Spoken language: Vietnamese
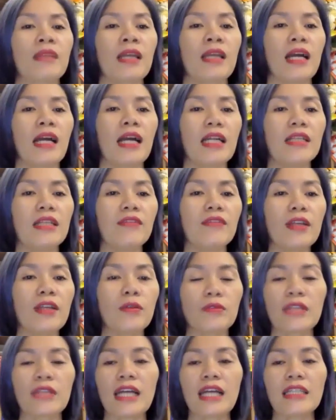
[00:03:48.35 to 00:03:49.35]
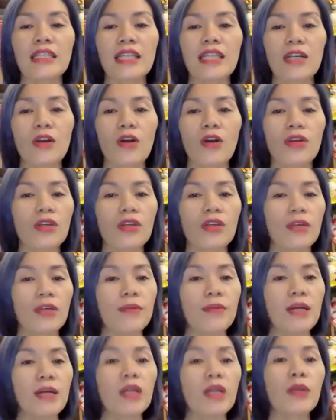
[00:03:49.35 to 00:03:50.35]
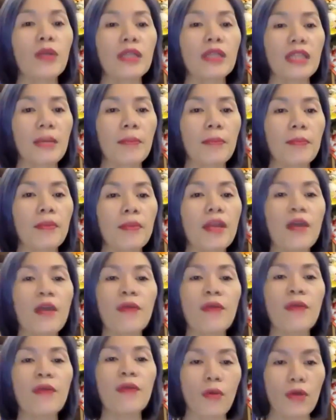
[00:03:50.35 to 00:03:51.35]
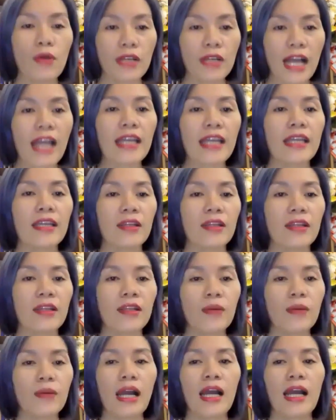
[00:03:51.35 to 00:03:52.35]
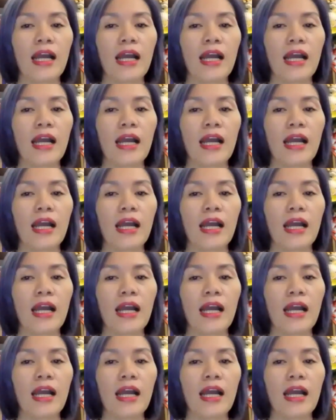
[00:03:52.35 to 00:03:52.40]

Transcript: À, như vậy chúng ta sẽ có những bước luyện tập đều đặn mỗi ngày, đúng không ạ?